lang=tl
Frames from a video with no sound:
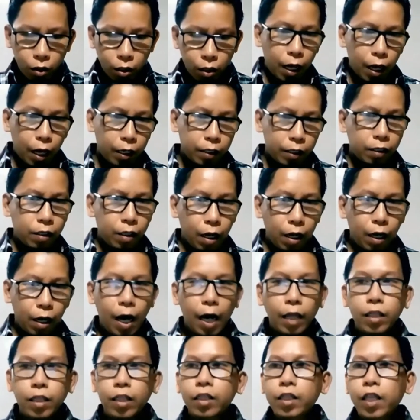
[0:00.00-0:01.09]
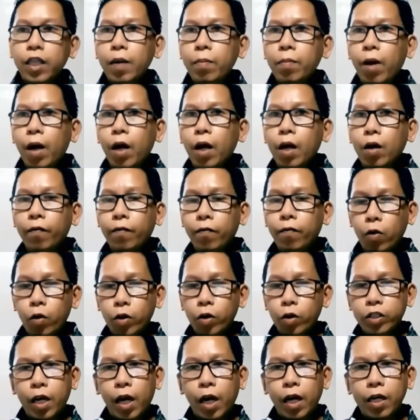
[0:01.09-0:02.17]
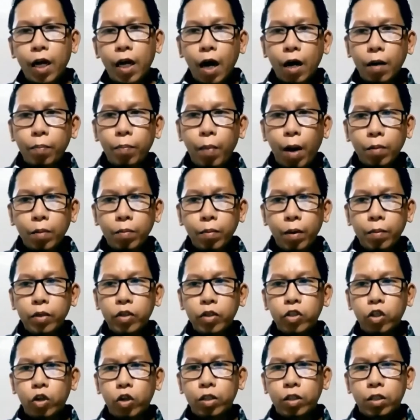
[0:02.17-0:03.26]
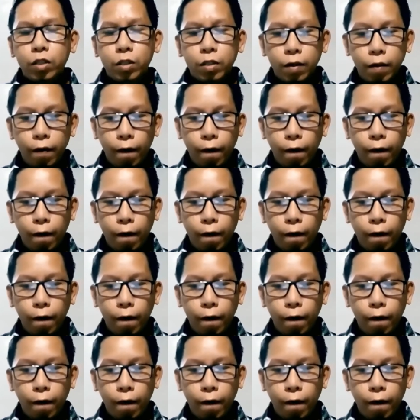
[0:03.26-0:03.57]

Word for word: At ang ating tema, of course, ay ang pagmimisyon.